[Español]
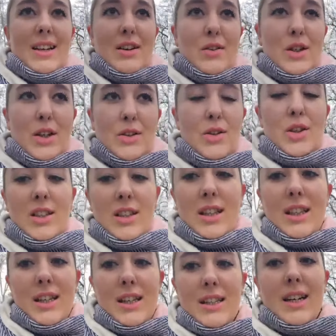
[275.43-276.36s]
los años
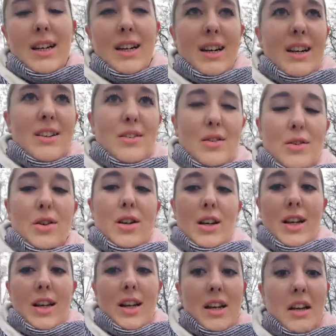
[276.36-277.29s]
70 hasta yo creo
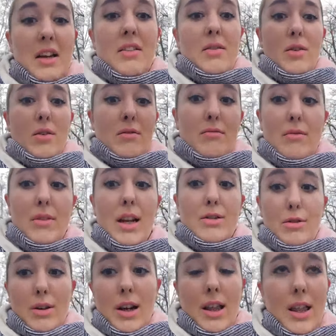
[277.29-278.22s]
que la
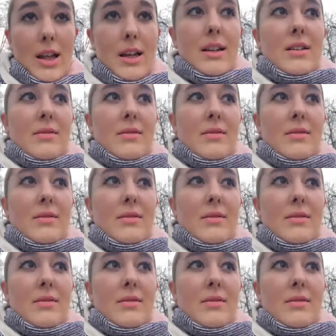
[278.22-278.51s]
actualidad.